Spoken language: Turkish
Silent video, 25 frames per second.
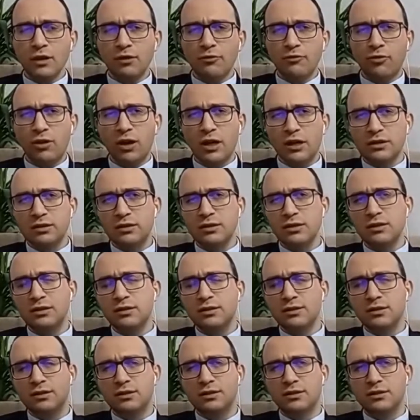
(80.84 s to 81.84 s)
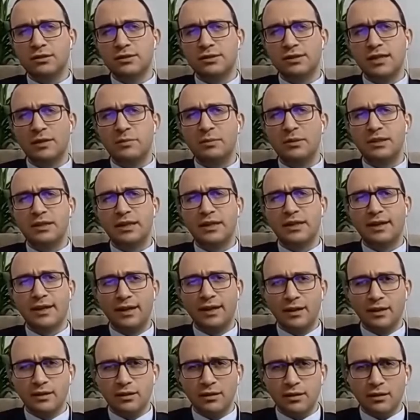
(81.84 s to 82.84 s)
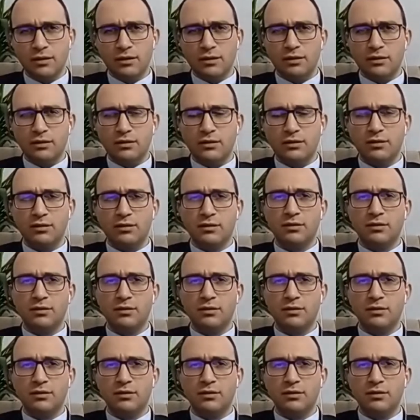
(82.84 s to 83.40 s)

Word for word: farklı e, zeminlere e,